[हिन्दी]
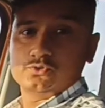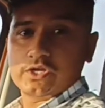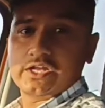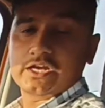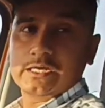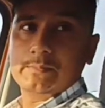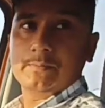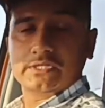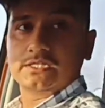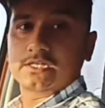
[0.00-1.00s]
जुड़े रखने में
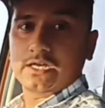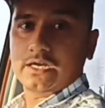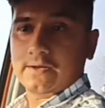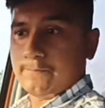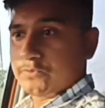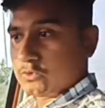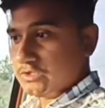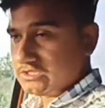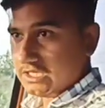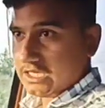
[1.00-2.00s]
मदद करेगा तो
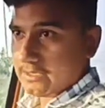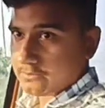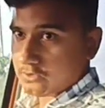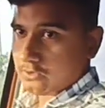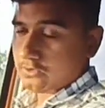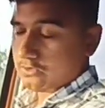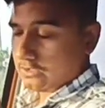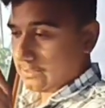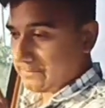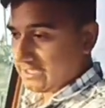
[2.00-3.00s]
इसलिए आपको
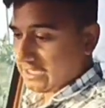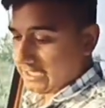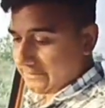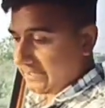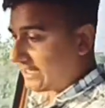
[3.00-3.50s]
अपनी गाड़ी में